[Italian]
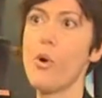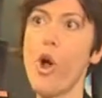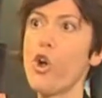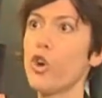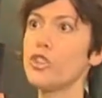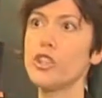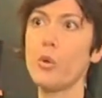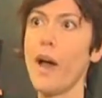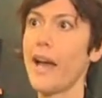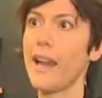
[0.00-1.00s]
può
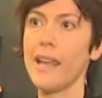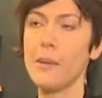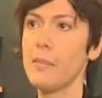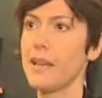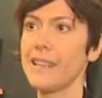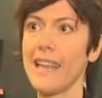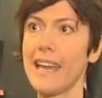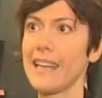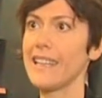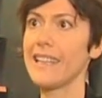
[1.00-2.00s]
continuare
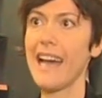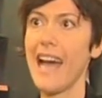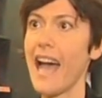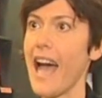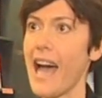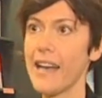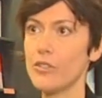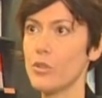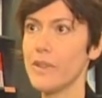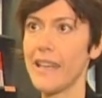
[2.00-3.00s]
imperterrita a
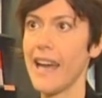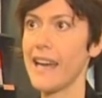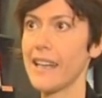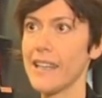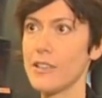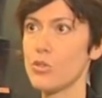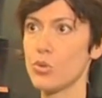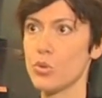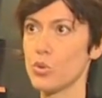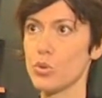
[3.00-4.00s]
dominare
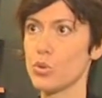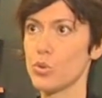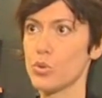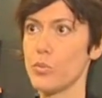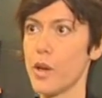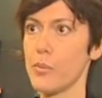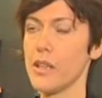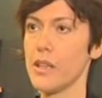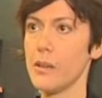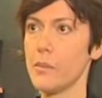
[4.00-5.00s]
su, su, su, sui
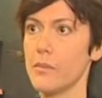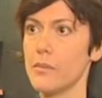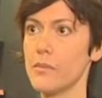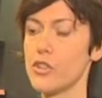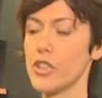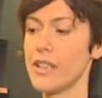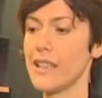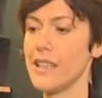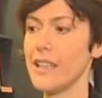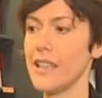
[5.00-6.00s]
propri mm,
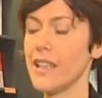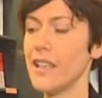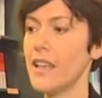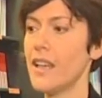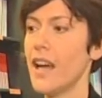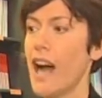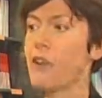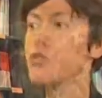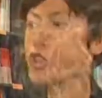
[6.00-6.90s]
cittadini. A un